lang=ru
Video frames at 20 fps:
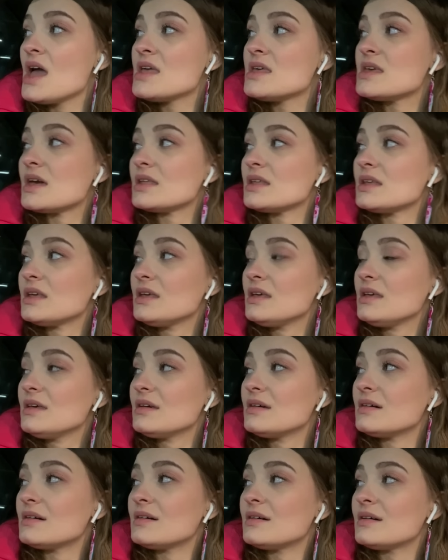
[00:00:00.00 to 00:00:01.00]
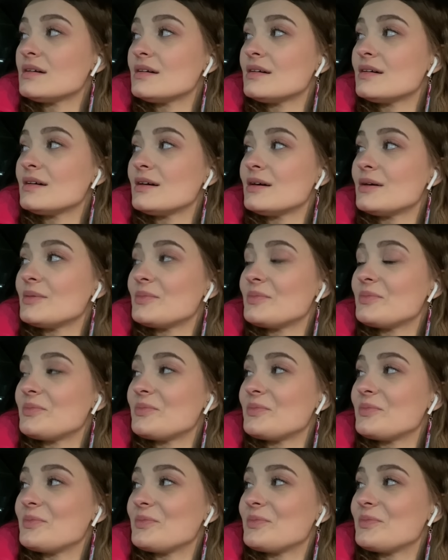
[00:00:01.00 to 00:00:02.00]
И они
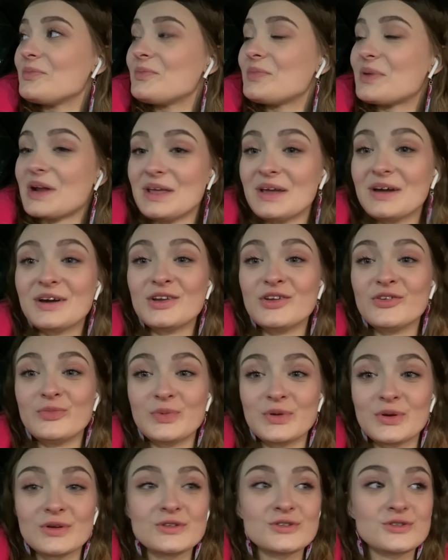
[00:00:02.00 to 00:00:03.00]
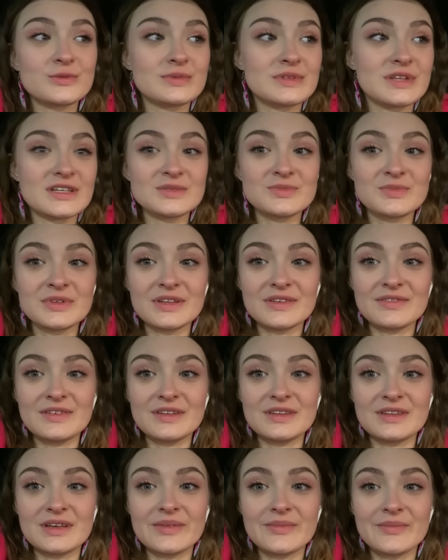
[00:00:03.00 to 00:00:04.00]
э, проехали вперед, чтобы нас было
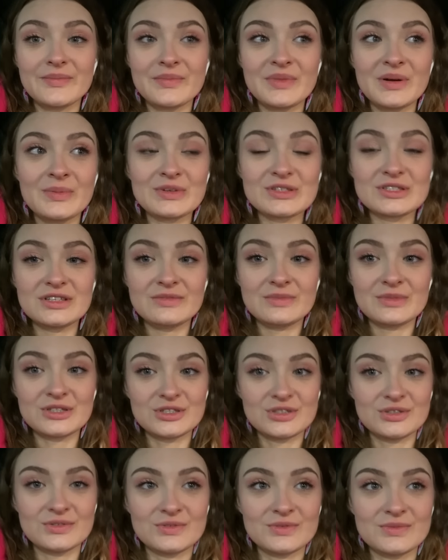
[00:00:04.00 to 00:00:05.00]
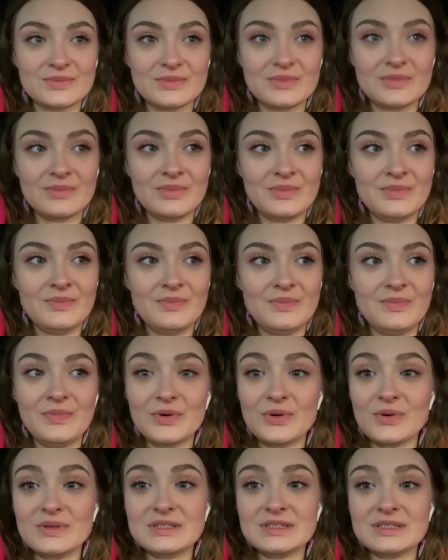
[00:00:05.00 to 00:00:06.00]
видно. Мы пошли в машину.
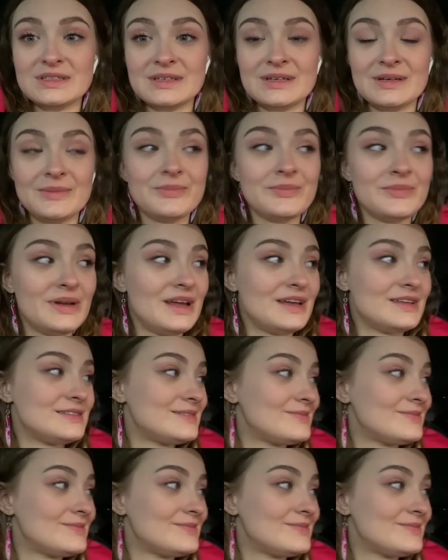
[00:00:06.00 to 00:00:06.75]
Просто, блин